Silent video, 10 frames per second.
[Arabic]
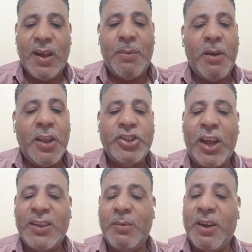انا ما لقيتش
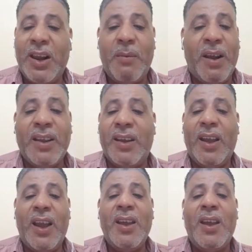حد بيتكلم عليه غير
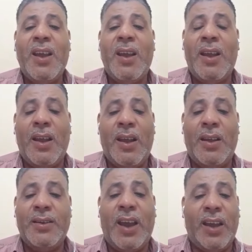
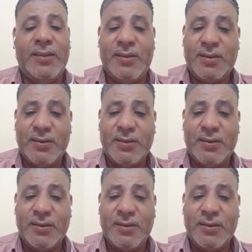اي حد